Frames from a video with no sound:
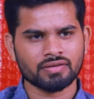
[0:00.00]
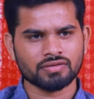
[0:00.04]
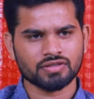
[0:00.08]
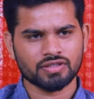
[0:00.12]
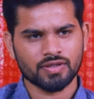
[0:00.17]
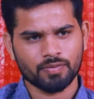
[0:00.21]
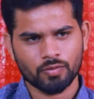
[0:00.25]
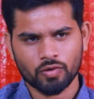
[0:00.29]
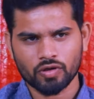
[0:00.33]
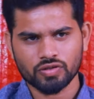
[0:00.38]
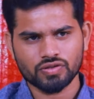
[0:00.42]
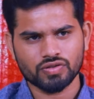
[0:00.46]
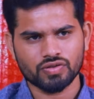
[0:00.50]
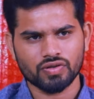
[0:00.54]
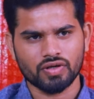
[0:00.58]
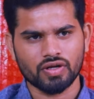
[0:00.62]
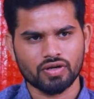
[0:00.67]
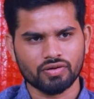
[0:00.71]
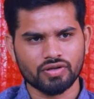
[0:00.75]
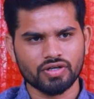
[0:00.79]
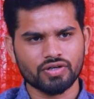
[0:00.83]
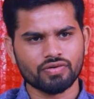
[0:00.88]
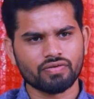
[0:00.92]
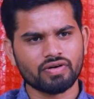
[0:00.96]

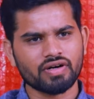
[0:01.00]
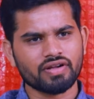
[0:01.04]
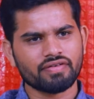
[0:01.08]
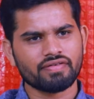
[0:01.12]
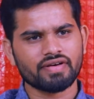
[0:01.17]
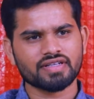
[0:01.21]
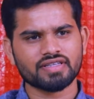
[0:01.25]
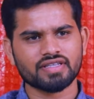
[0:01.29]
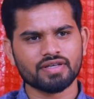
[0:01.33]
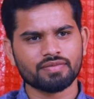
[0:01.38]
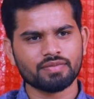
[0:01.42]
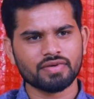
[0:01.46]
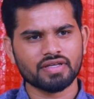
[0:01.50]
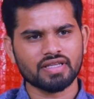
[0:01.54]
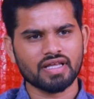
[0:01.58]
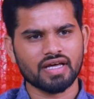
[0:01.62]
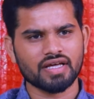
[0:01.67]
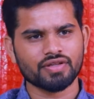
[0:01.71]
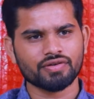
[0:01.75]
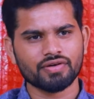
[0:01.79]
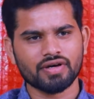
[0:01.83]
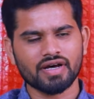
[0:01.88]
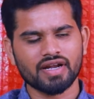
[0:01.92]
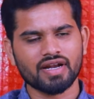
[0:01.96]
చెప్పుకొస్తున్నారు ఇటువంటి వ్యక్తి మీద
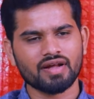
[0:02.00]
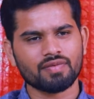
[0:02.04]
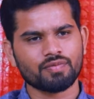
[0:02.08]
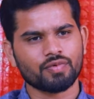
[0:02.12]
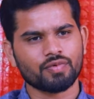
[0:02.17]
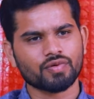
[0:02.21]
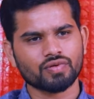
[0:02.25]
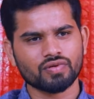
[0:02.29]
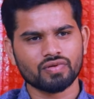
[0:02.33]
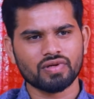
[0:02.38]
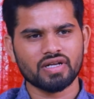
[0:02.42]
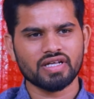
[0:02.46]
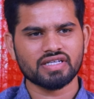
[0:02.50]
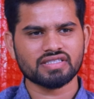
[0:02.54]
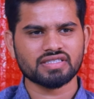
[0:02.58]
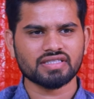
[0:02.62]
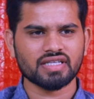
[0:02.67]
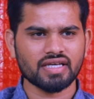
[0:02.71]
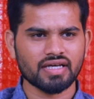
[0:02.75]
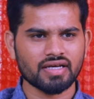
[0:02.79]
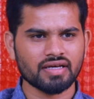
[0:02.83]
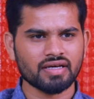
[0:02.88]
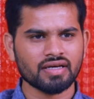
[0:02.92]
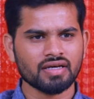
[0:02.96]
ఎందుకన్నా పొద్దున్న లేస్తే